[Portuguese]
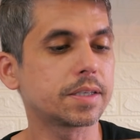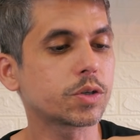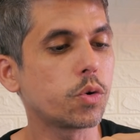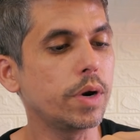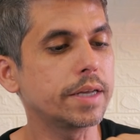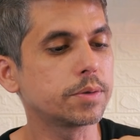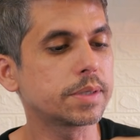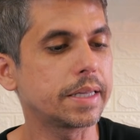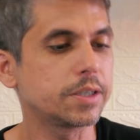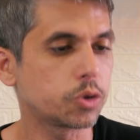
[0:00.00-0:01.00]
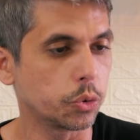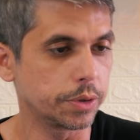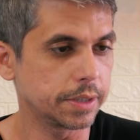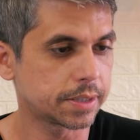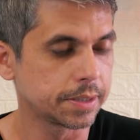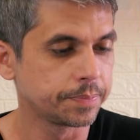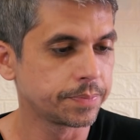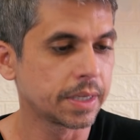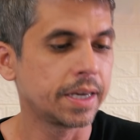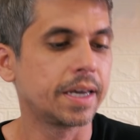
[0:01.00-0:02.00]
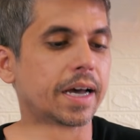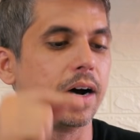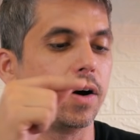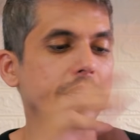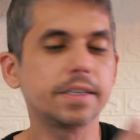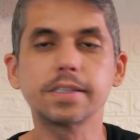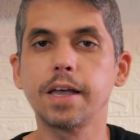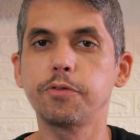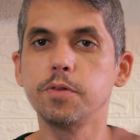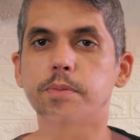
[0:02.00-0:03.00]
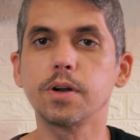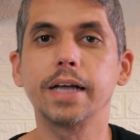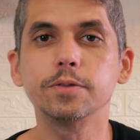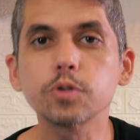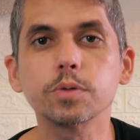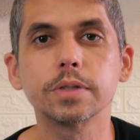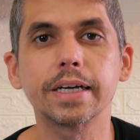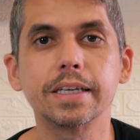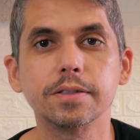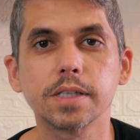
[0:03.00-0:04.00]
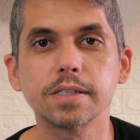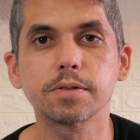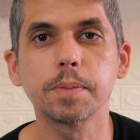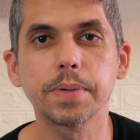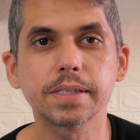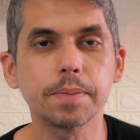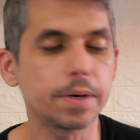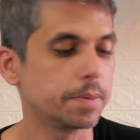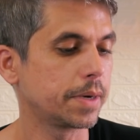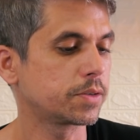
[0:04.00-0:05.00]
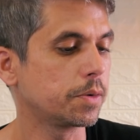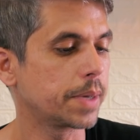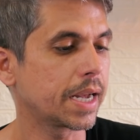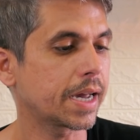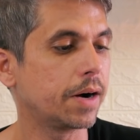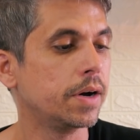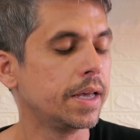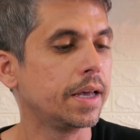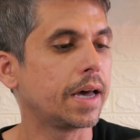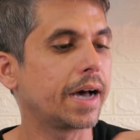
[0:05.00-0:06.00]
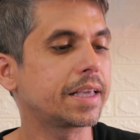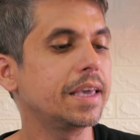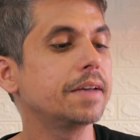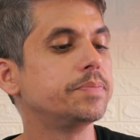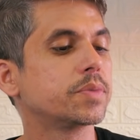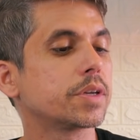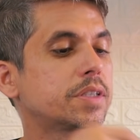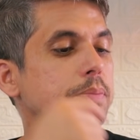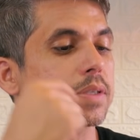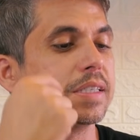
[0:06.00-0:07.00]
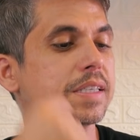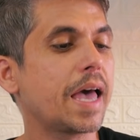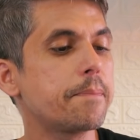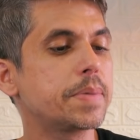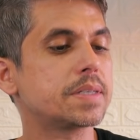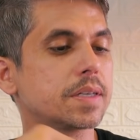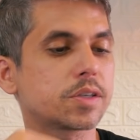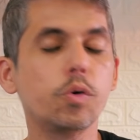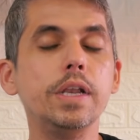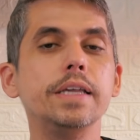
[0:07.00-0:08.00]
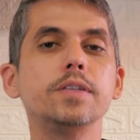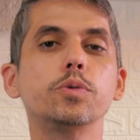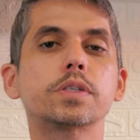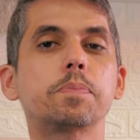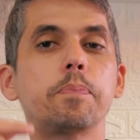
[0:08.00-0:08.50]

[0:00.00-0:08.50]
escolha dos editores. Ó, eles reformularam tudo aqui, eu não sei se você percebeu, mas ficou bem legal. Aqui nós temos apps escolhidos